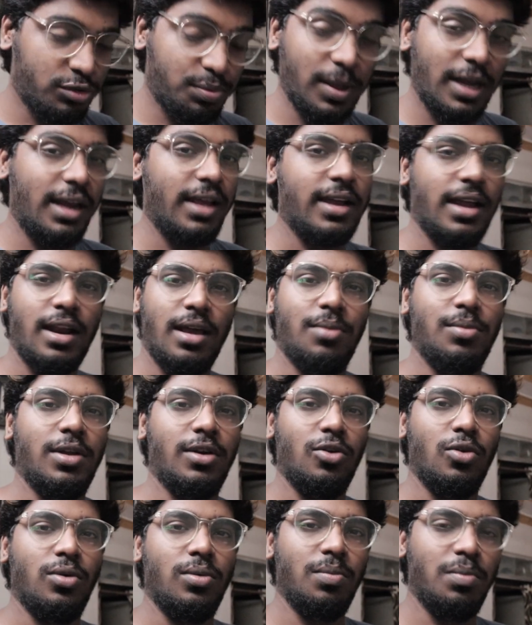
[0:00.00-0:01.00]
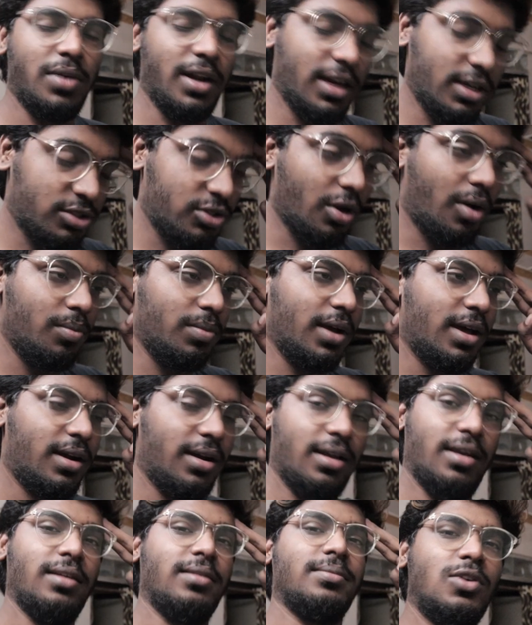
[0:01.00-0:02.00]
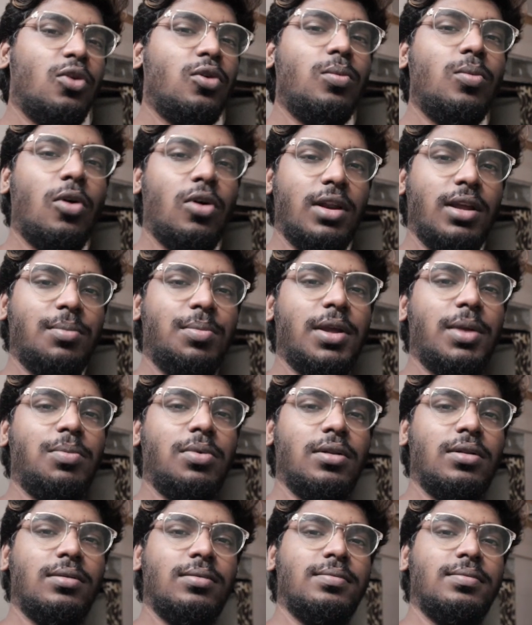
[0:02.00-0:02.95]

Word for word: उस पर लिखना है मेरे को ब्रेन करना है गुड मॉर्निंग पीपल